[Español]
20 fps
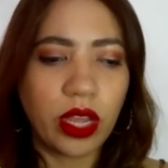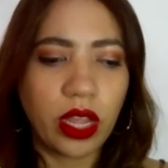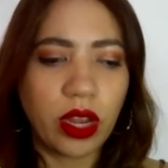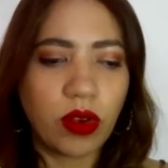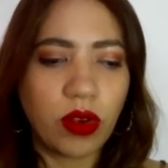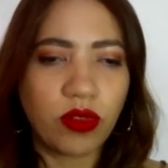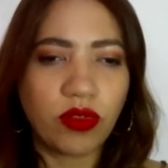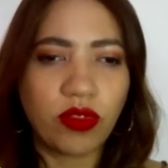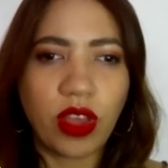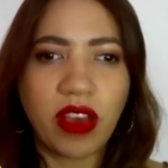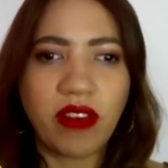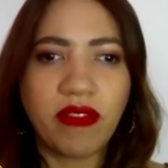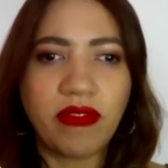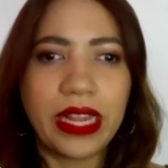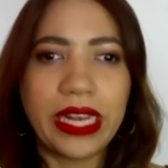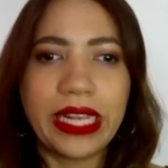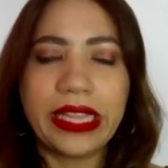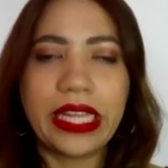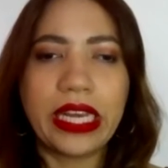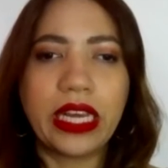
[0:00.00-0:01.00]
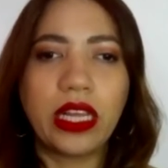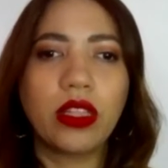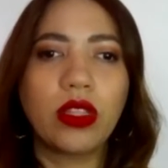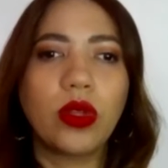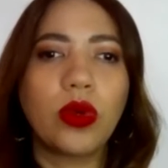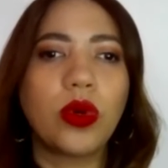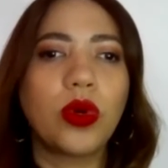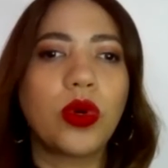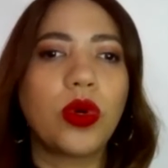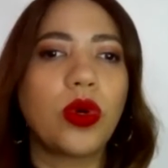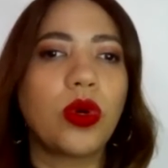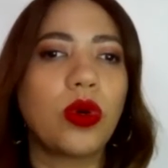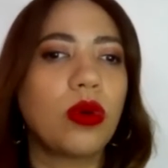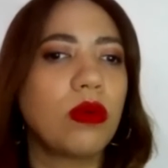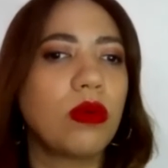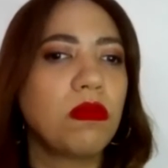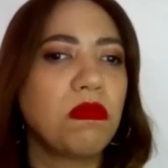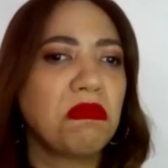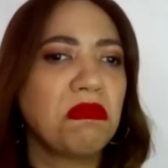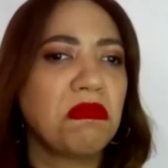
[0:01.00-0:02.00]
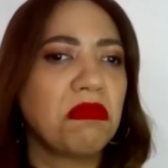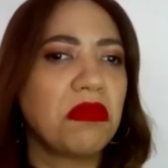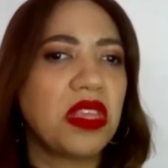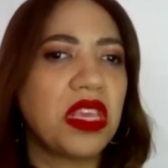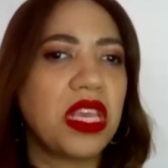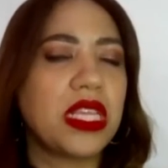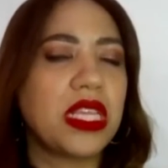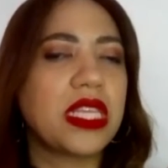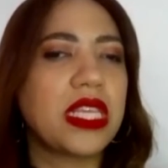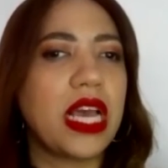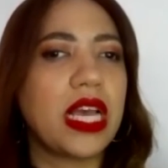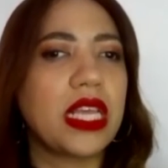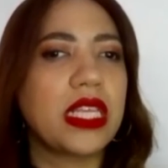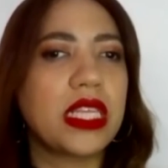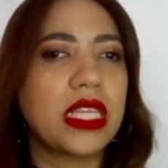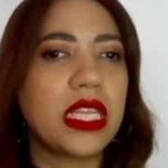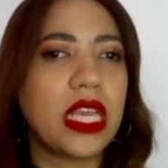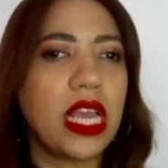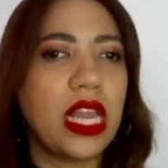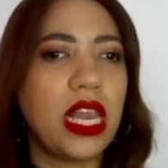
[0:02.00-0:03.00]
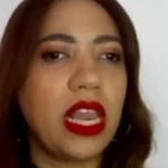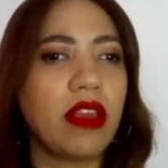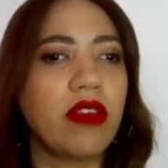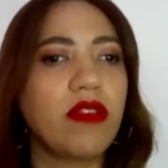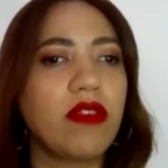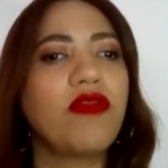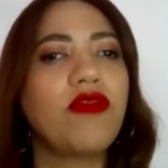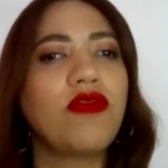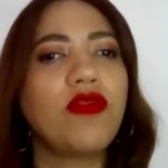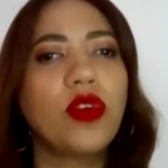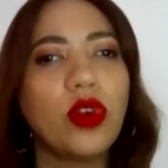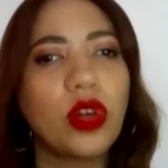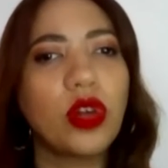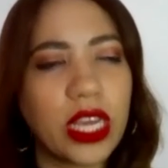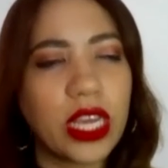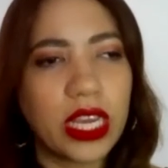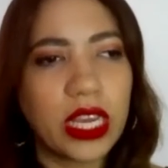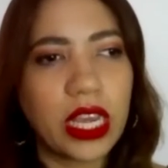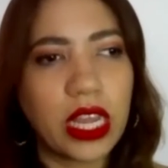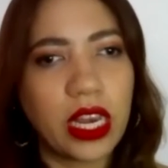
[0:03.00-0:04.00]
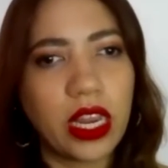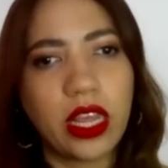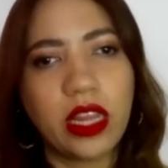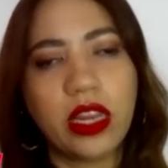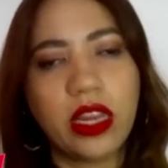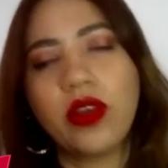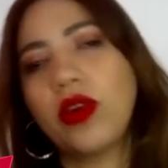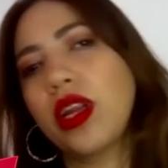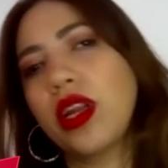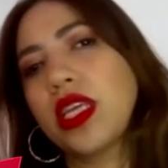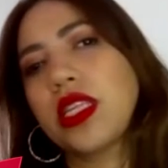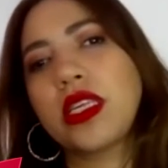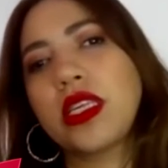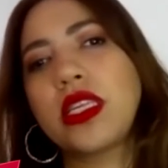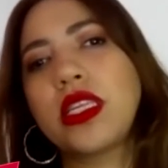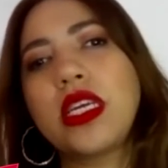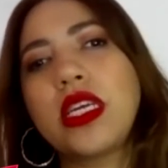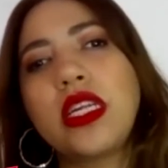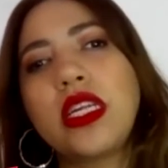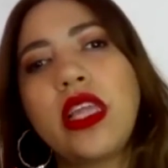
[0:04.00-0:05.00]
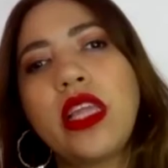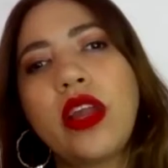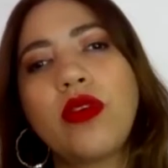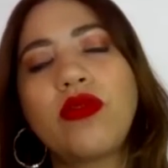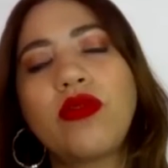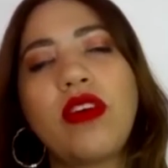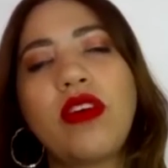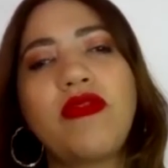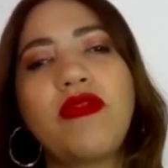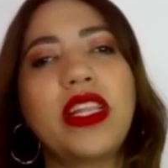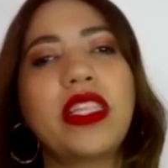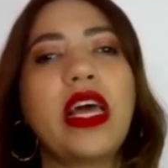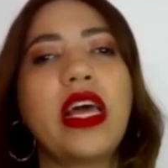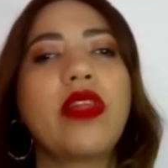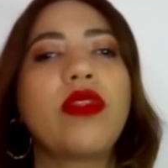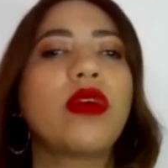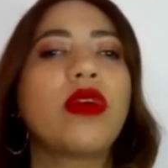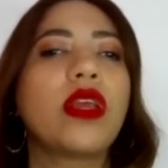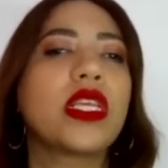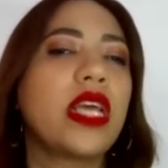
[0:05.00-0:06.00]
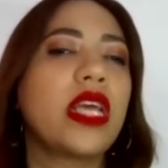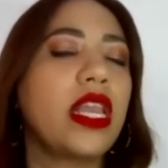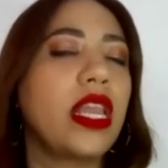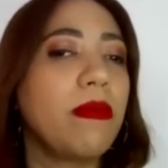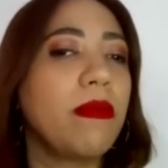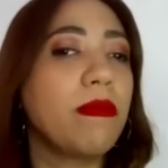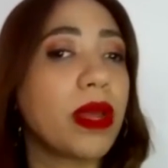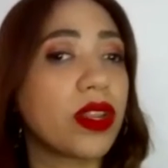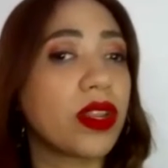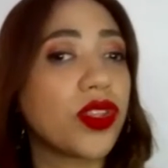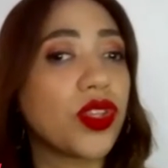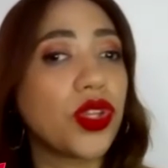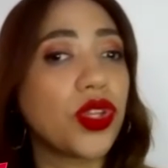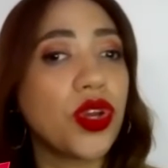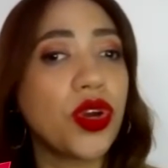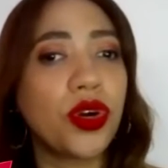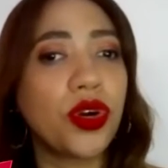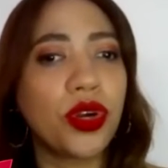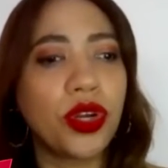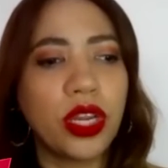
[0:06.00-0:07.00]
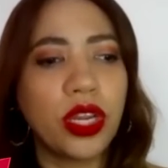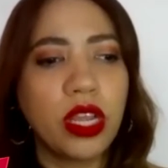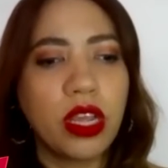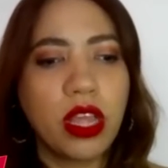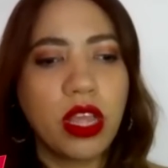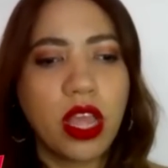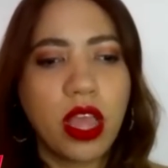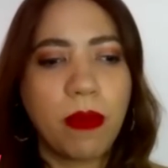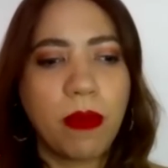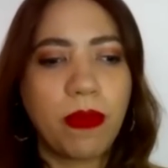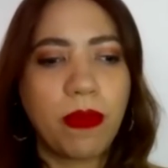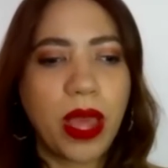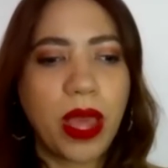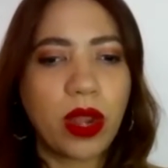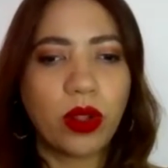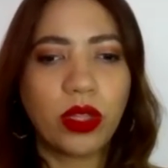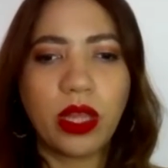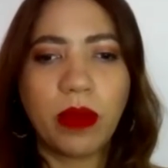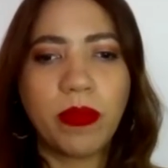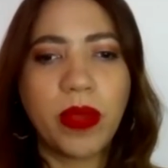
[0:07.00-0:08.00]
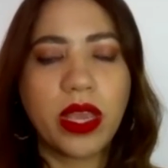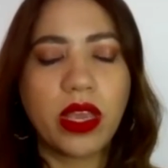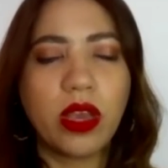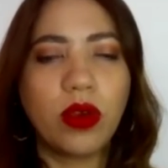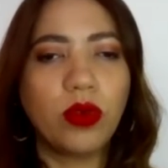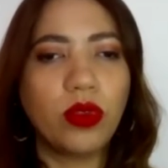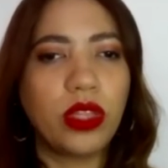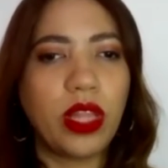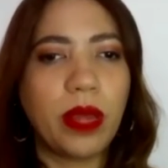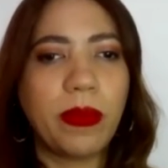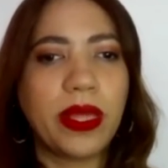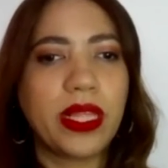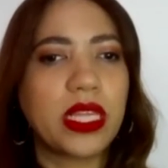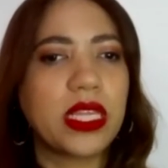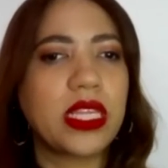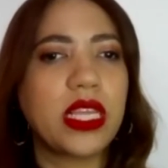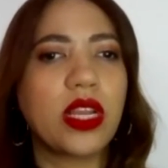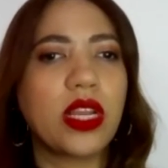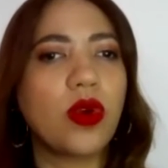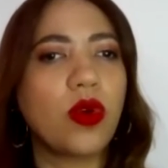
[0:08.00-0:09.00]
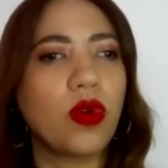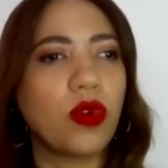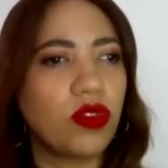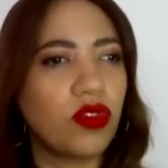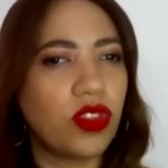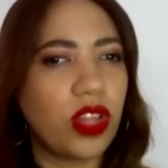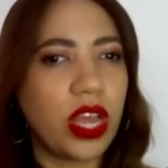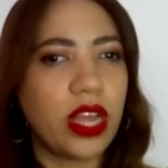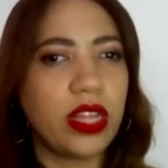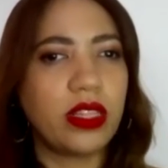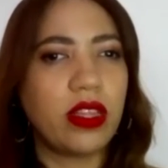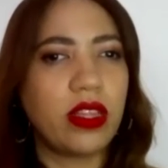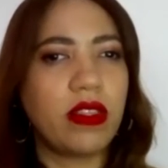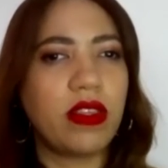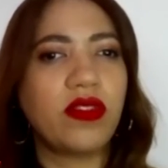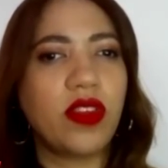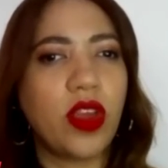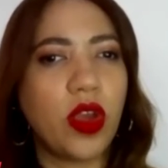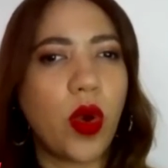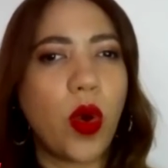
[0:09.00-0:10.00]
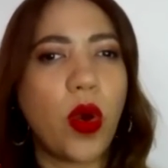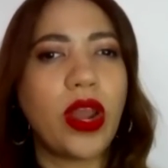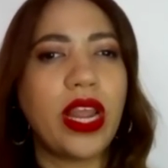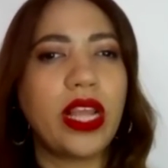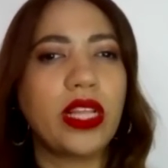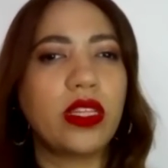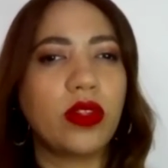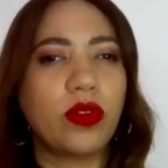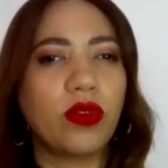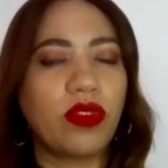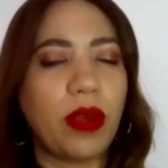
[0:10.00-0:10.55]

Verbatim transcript: que nos ha faltado quizás el enfoque que el género necesita, nos ha faltado quizás la inversión, pero también es un tema de ser constantes, de ser coherente.